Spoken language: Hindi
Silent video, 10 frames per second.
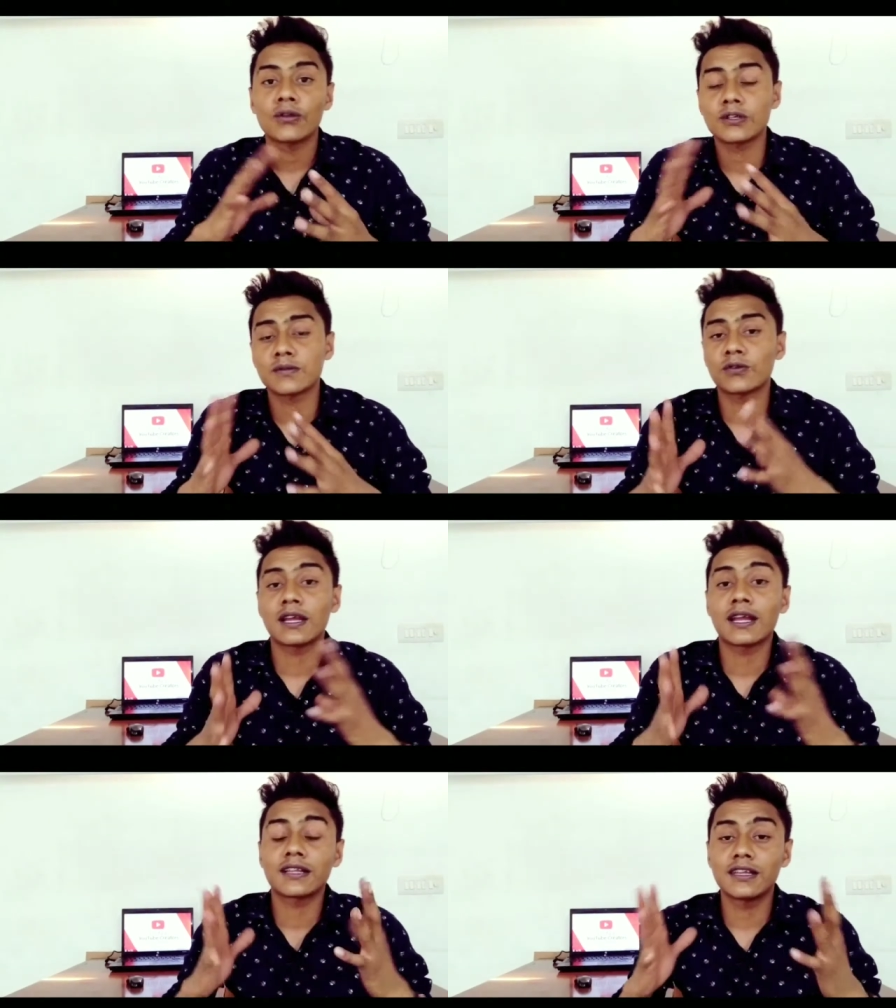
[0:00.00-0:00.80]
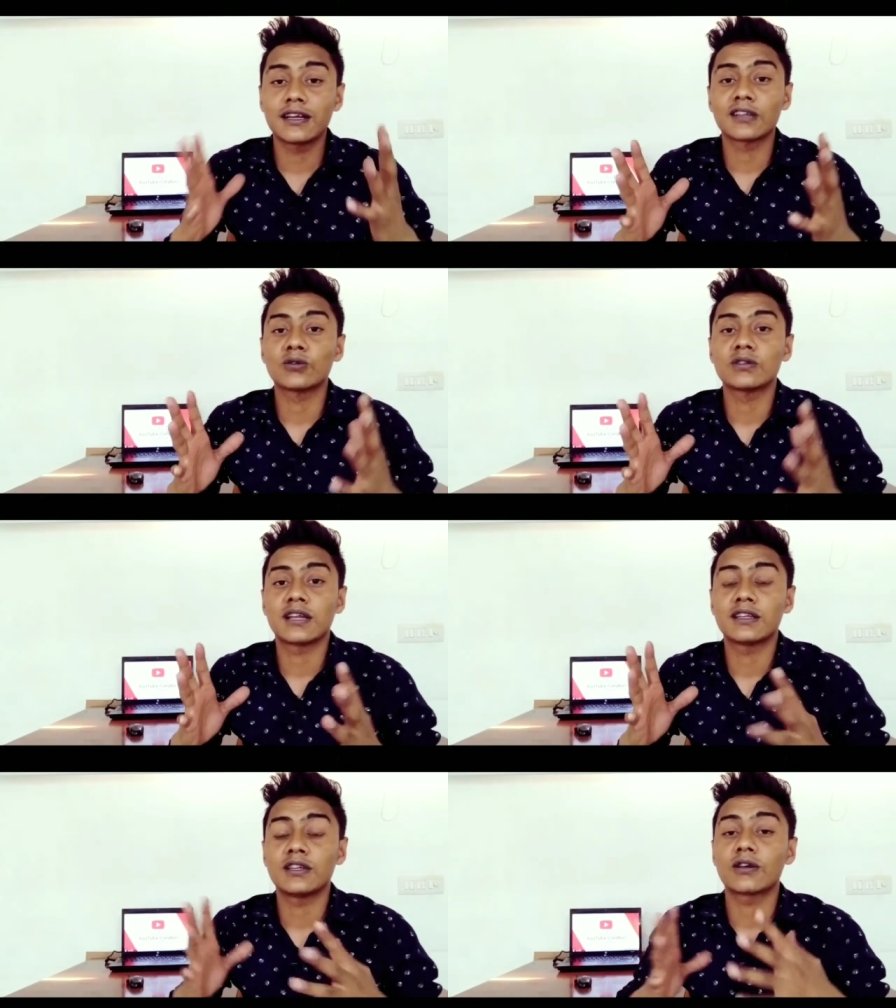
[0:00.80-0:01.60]
तो इसमें होता क्या था दिक्कत हो
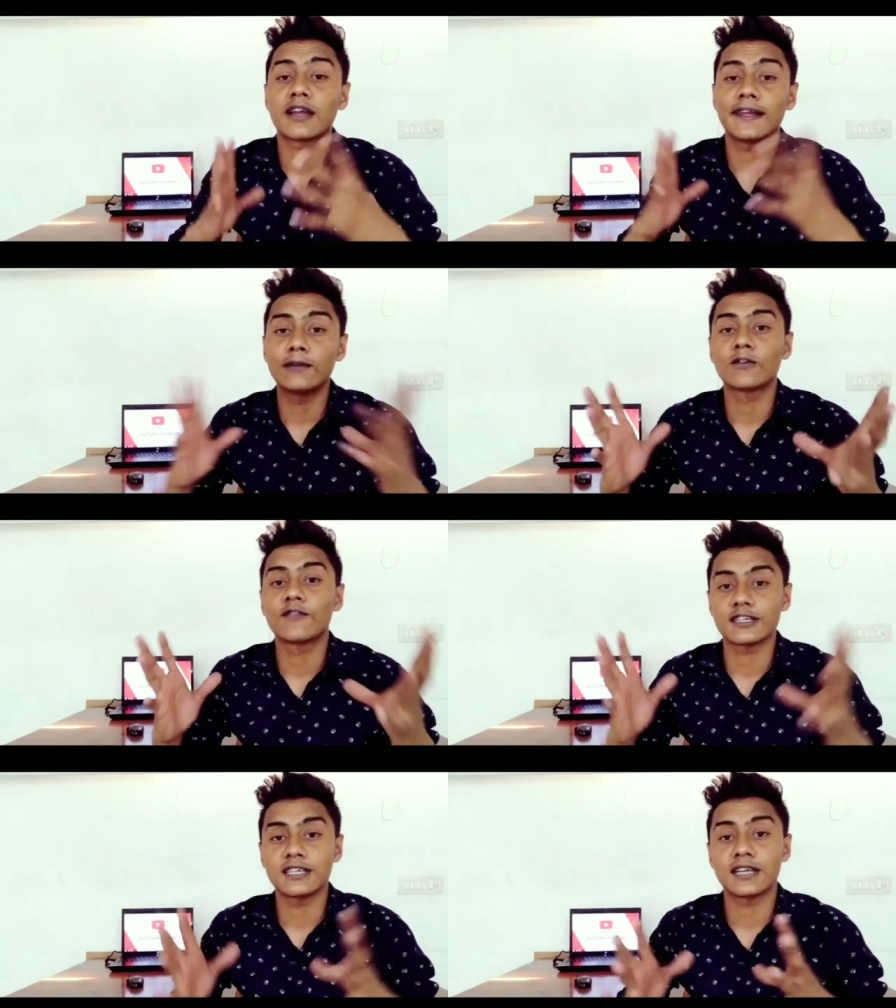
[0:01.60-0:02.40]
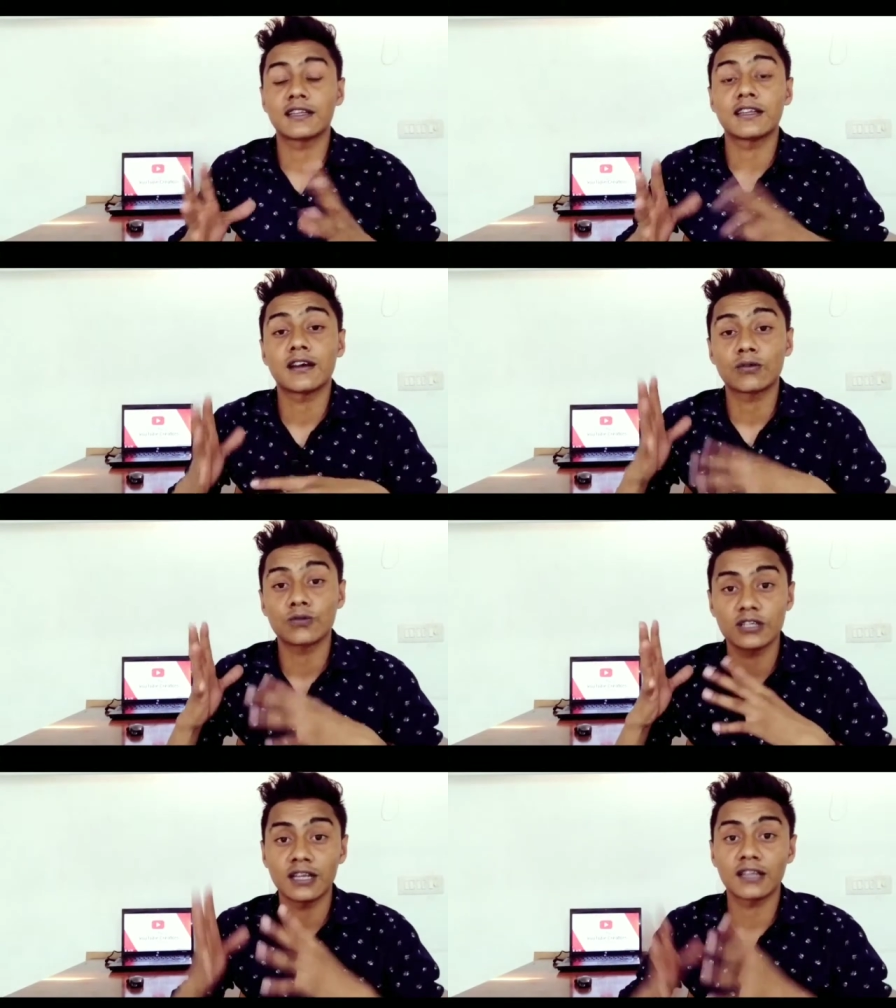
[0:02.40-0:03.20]
जाती थी और कई लोग फंस जाते थे अगर
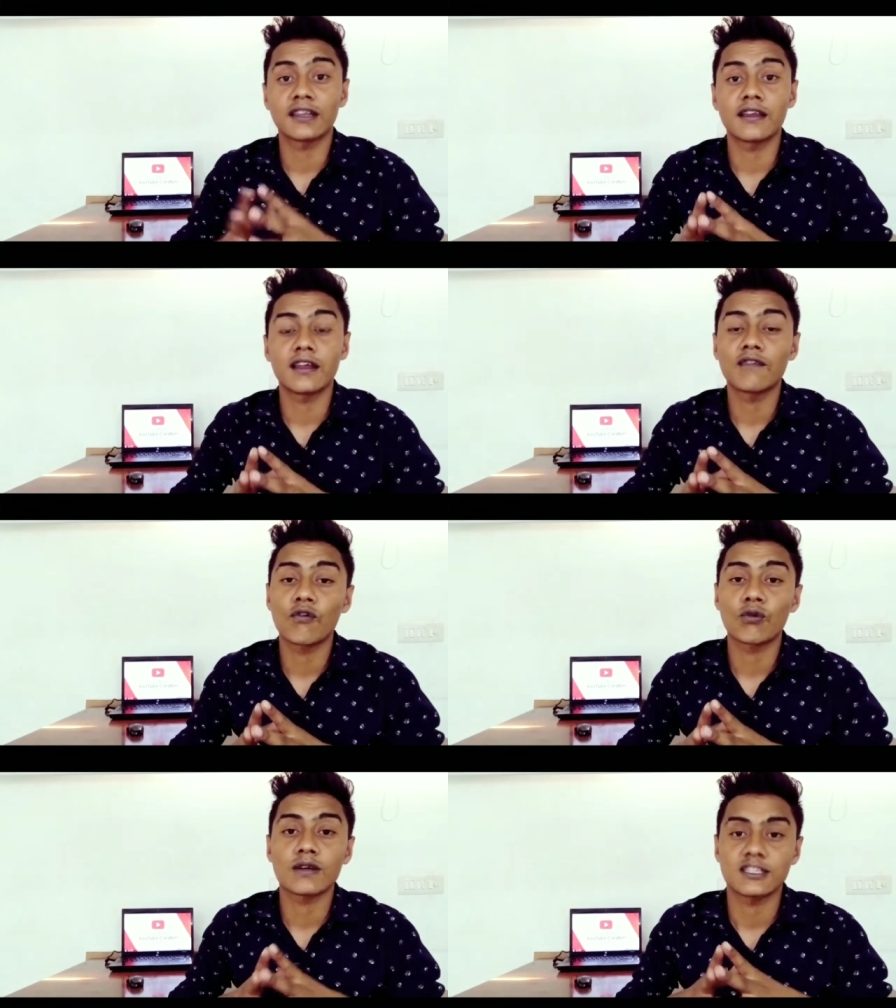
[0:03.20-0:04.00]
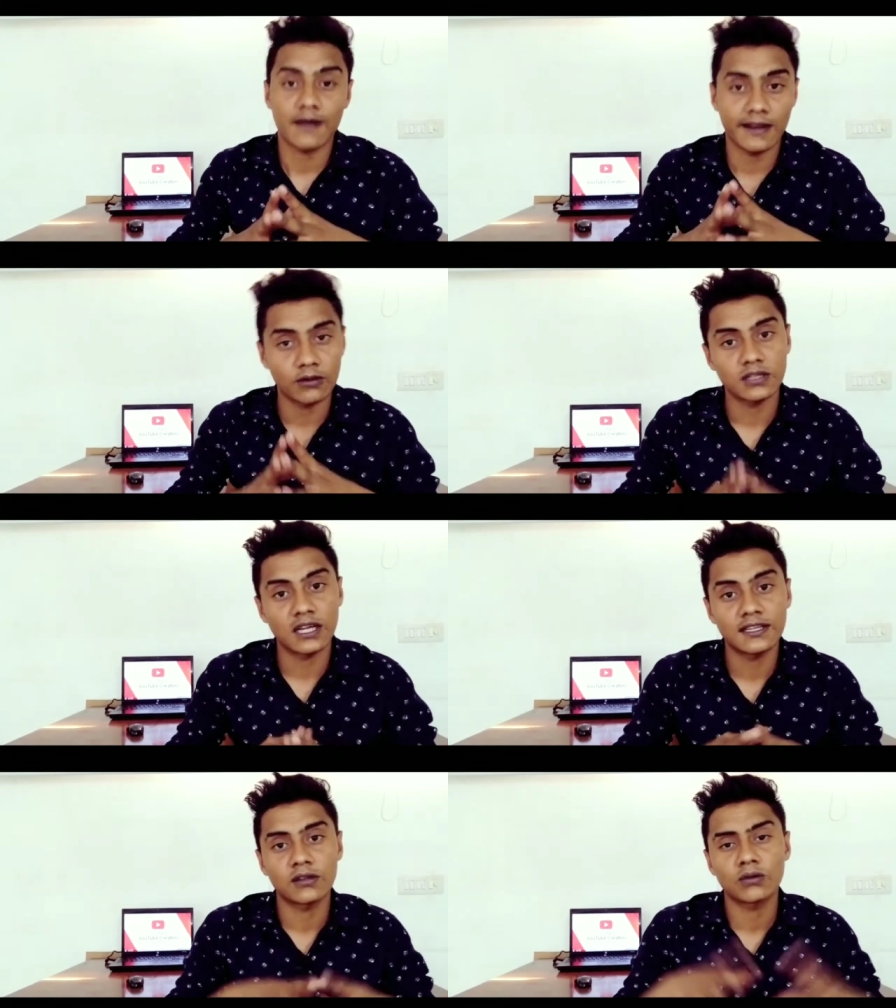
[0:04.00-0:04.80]
कुछ गलत तरीके की फ़ोटो ऐसे वायरल हो
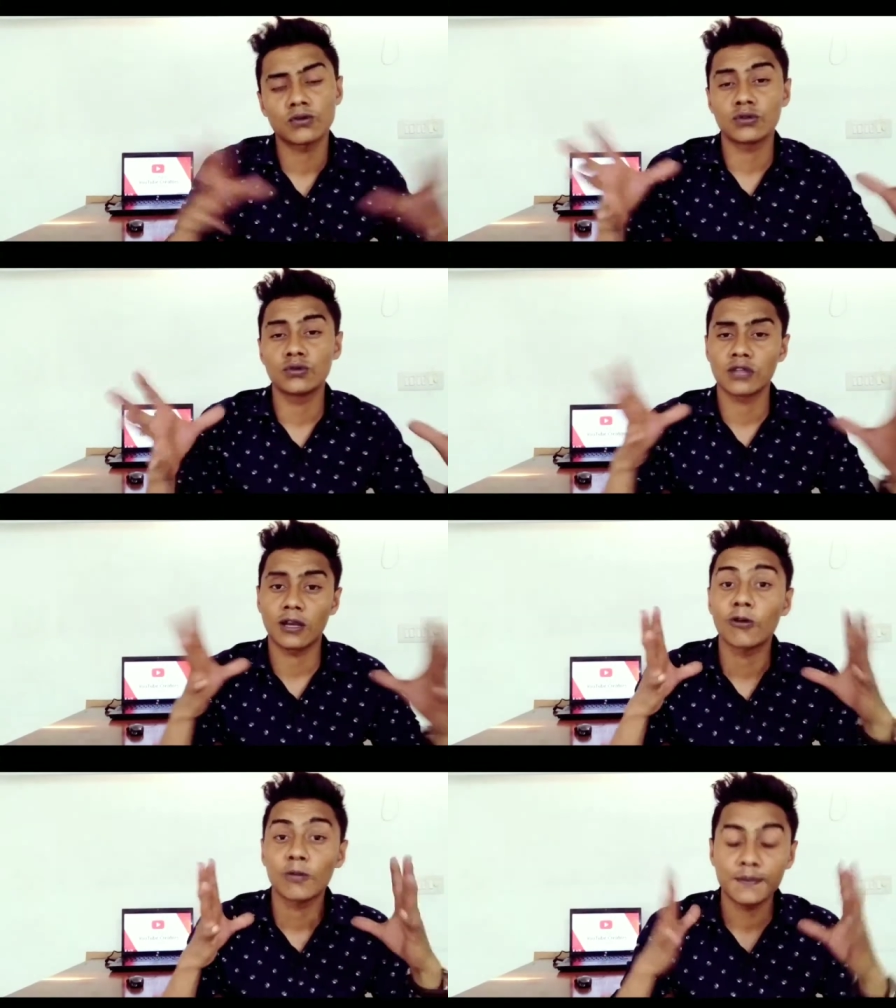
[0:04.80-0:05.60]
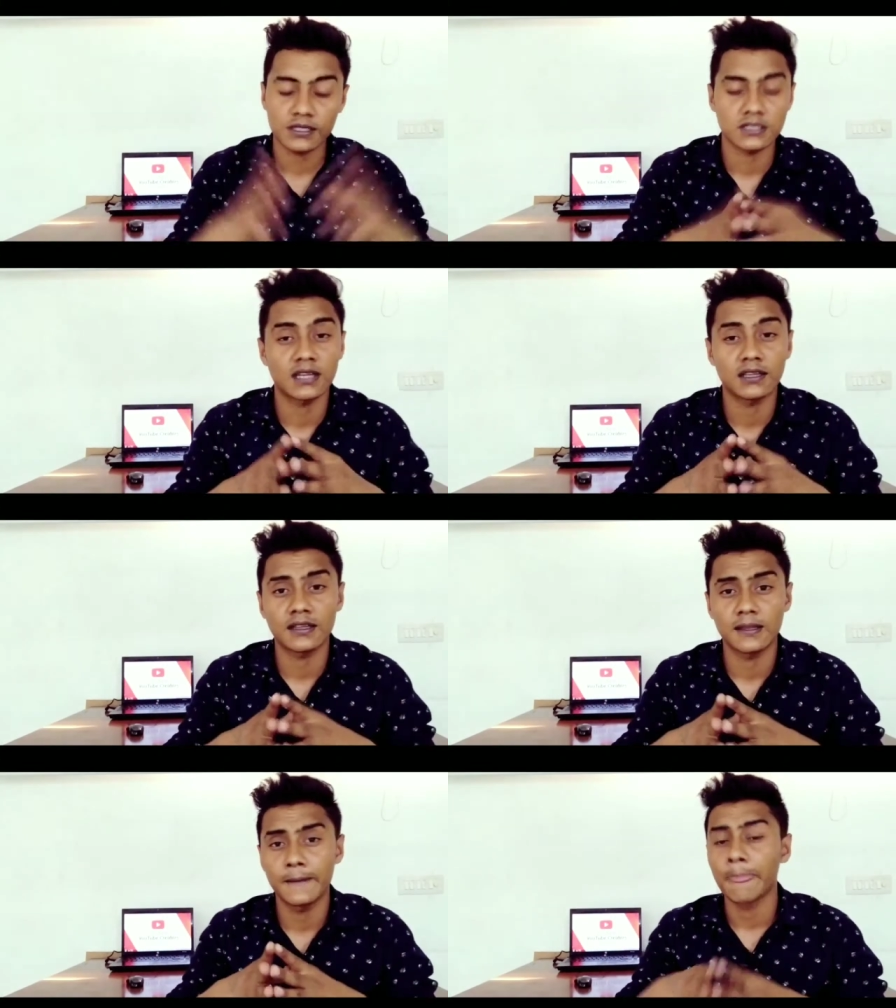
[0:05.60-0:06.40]
जाती है तो कुछ दूसरे लोग भी फंस
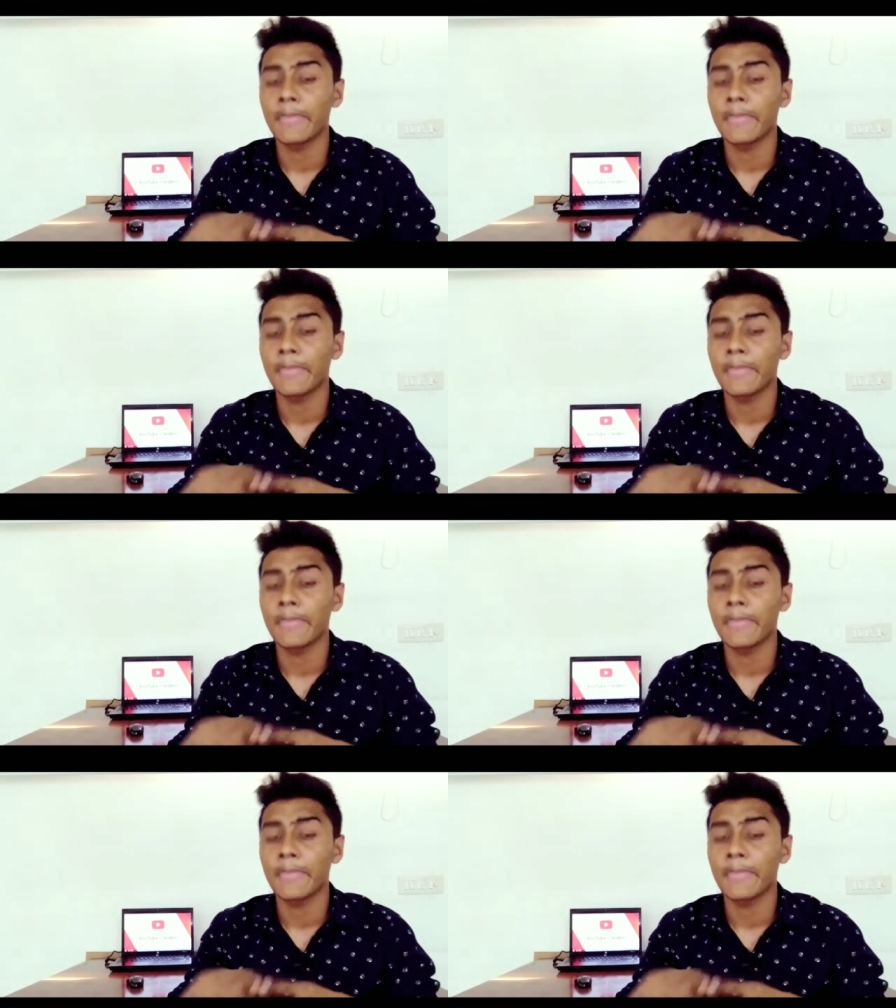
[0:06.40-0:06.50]
जाते थे